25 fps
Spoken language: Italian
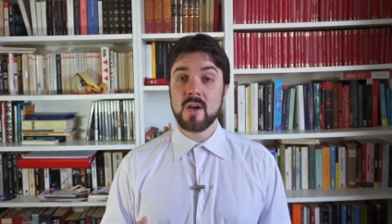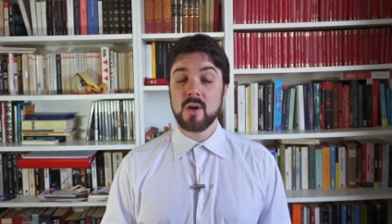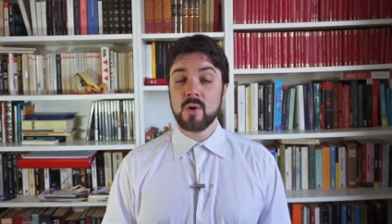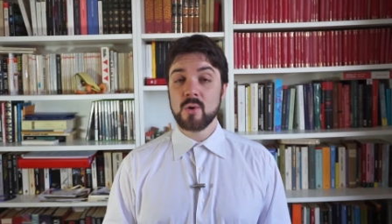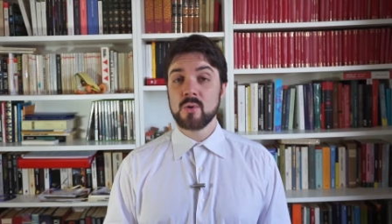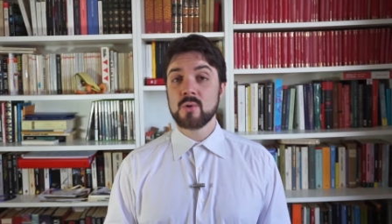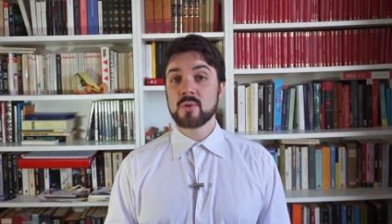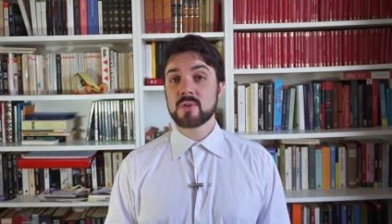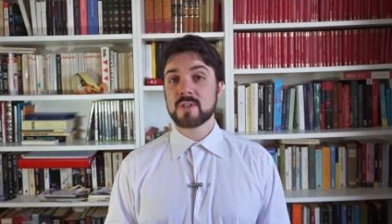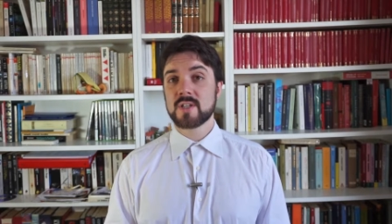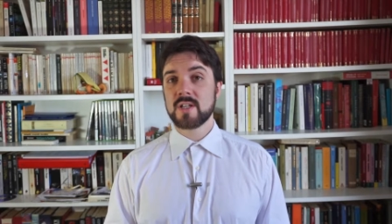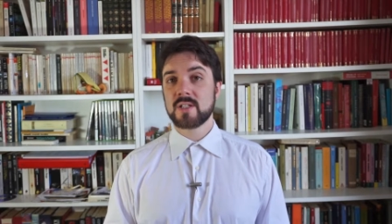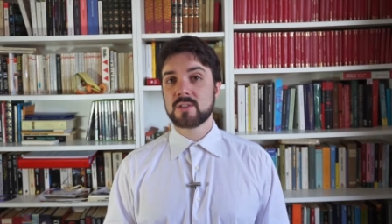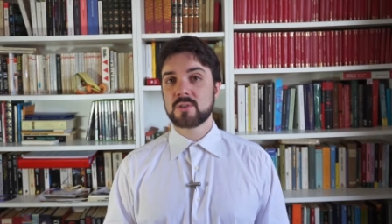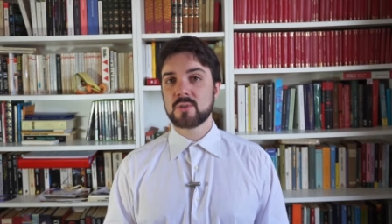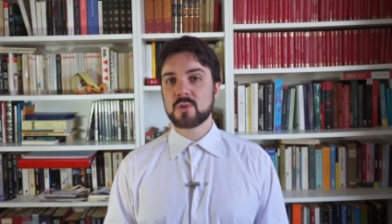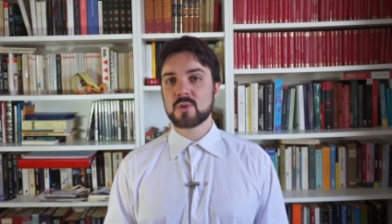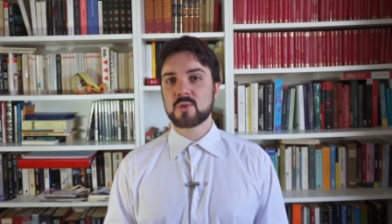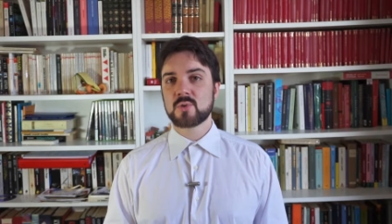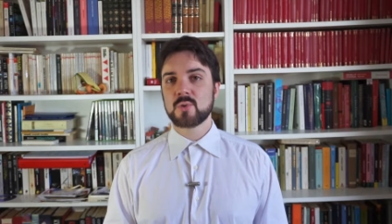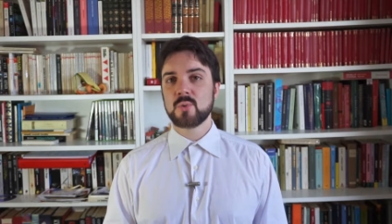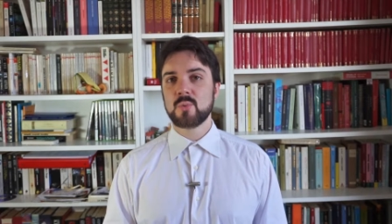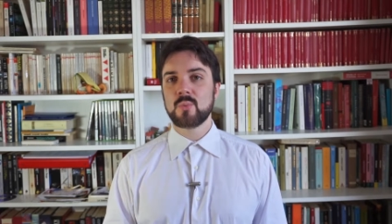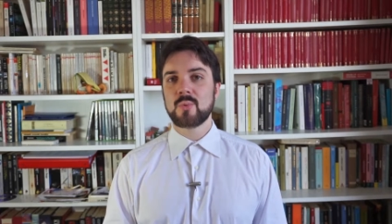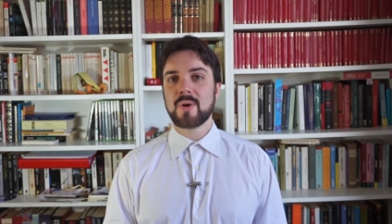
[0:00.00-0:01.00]
Uno scrittore
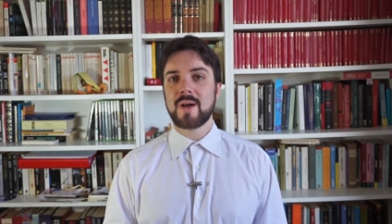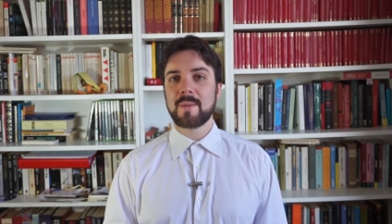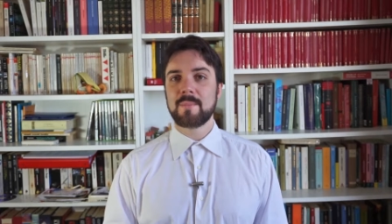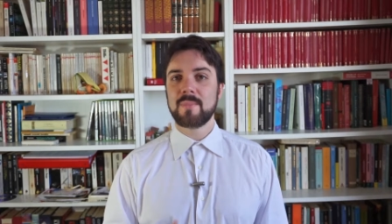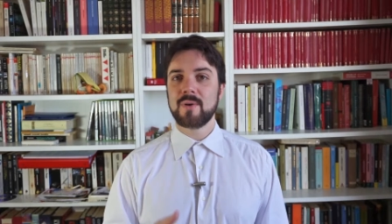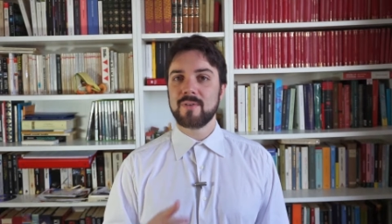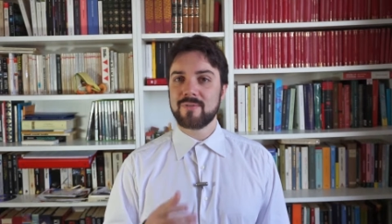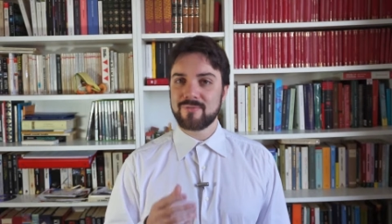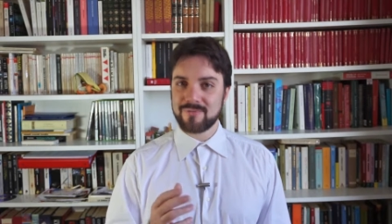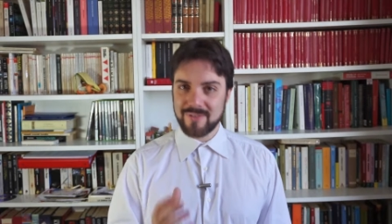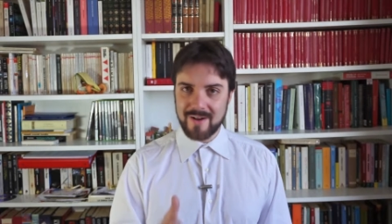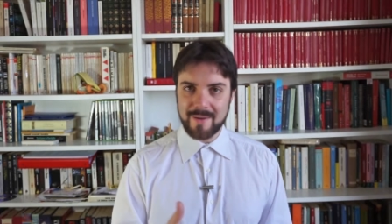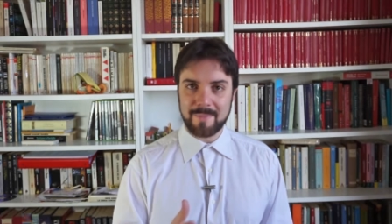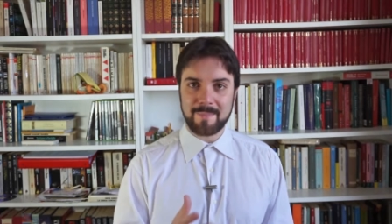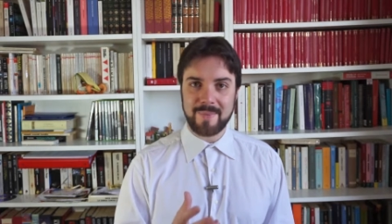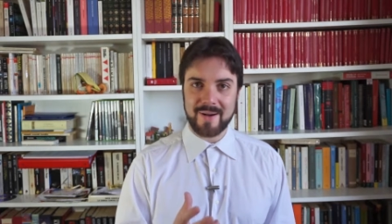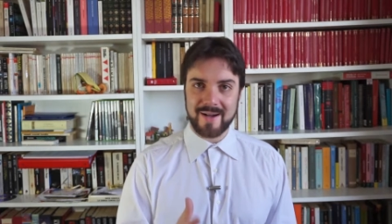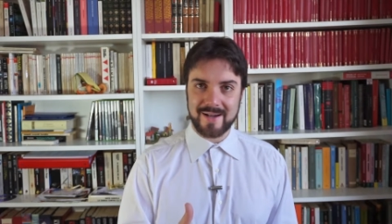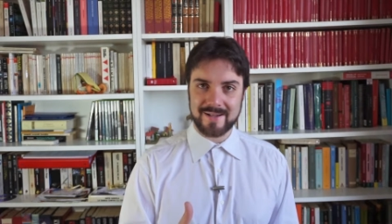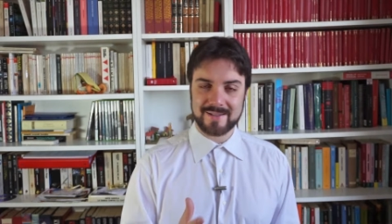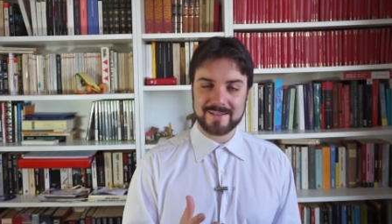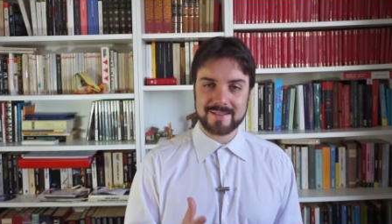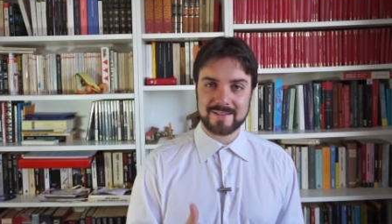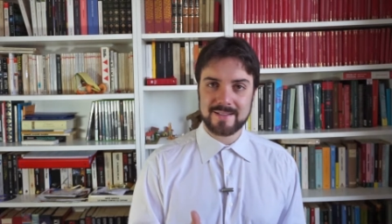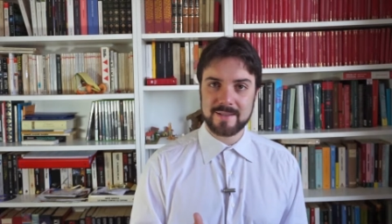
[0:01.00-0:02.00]
sul web fa
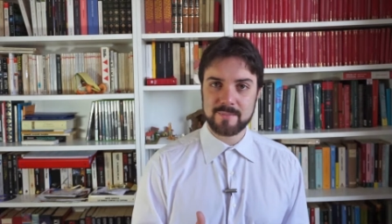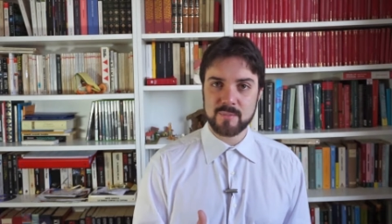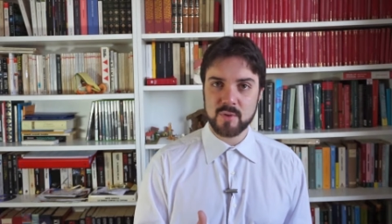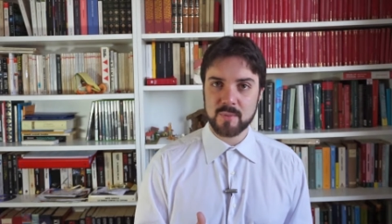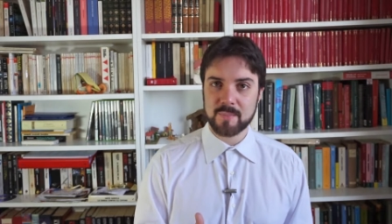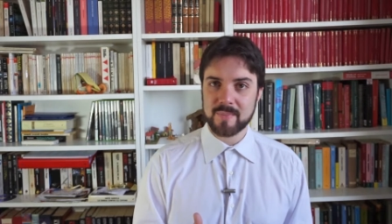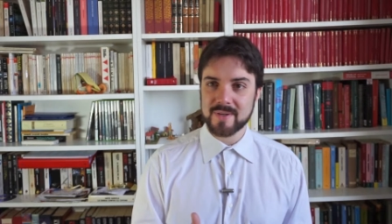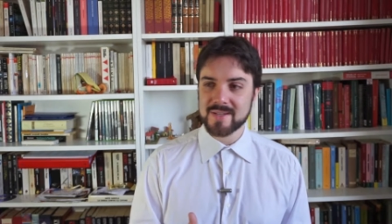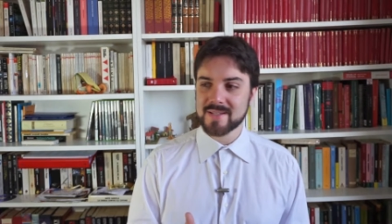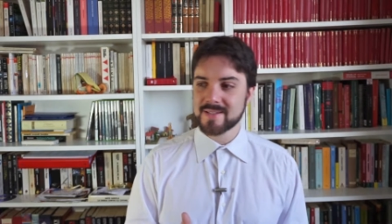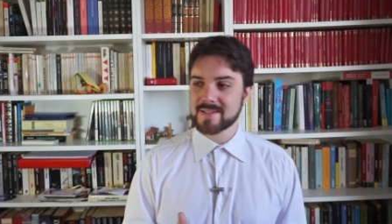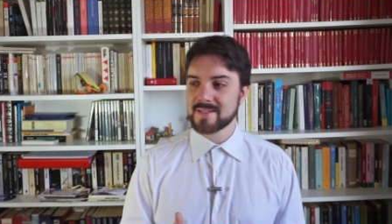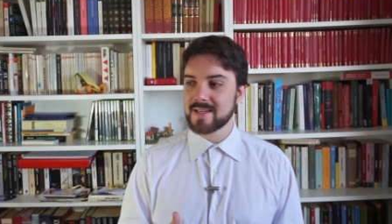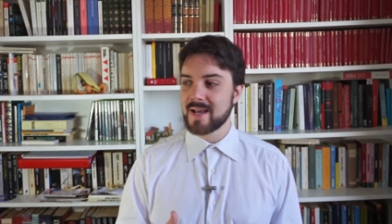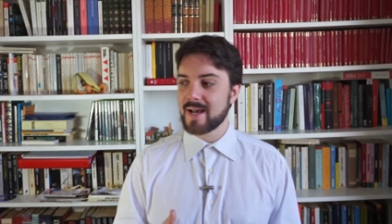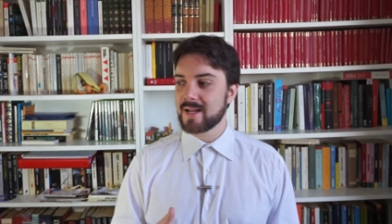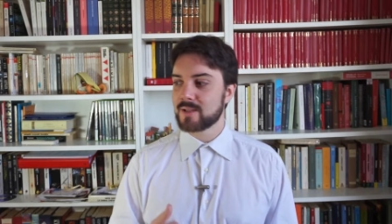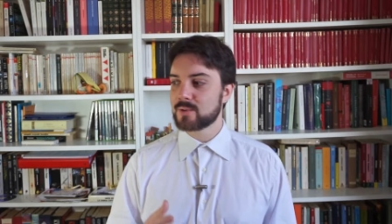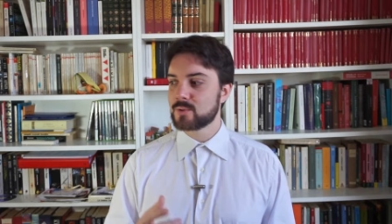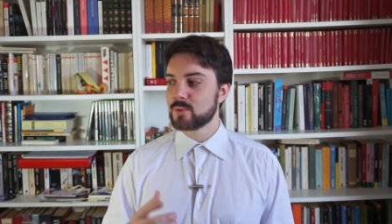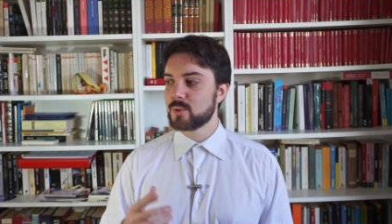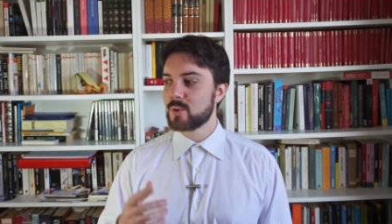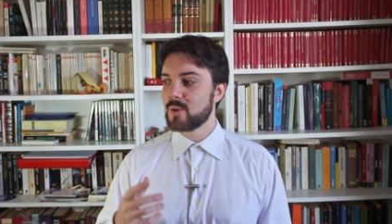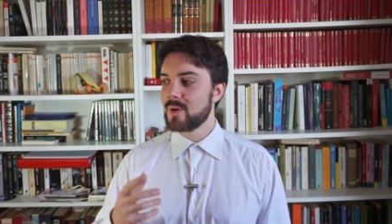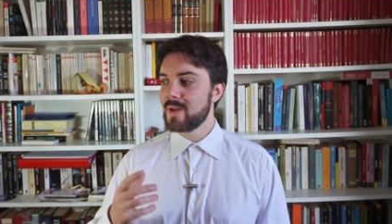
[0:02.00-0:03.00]
parte del mio
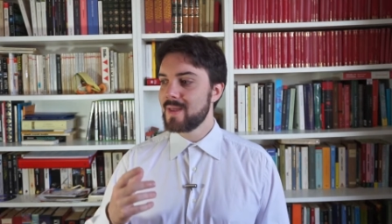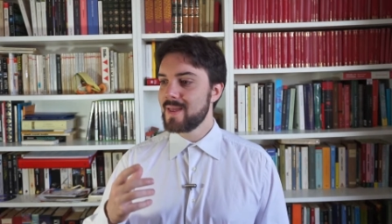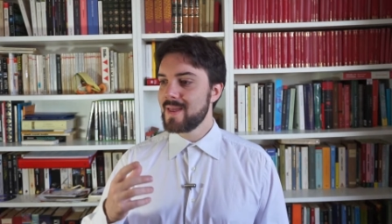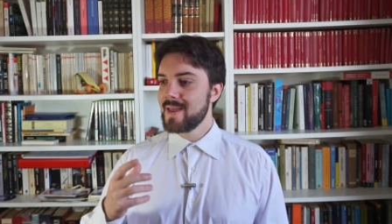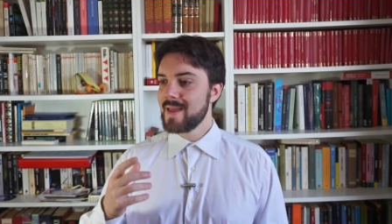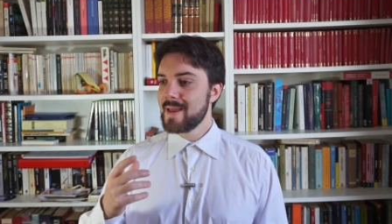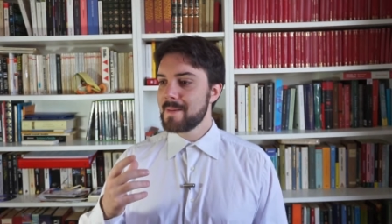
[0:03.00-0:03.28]
passato,